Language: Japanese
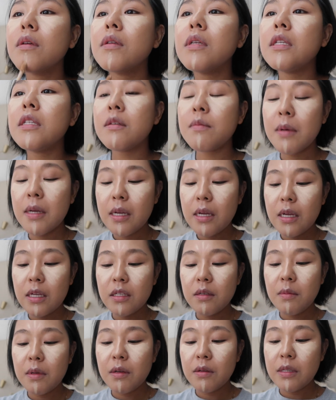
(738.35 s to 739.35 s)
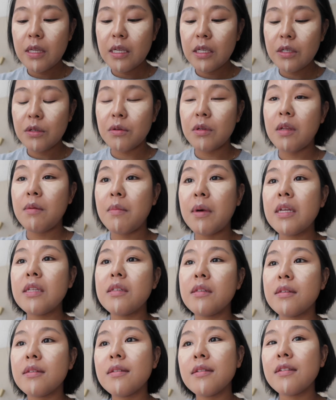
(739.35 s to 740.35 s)
一番初めのセッションにま
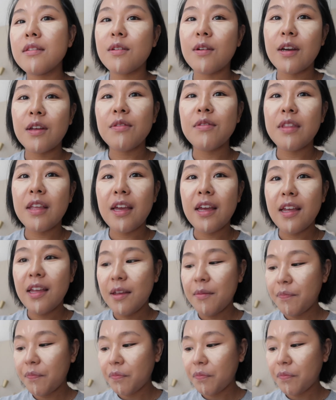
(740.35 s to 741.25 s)
ず」とか言って、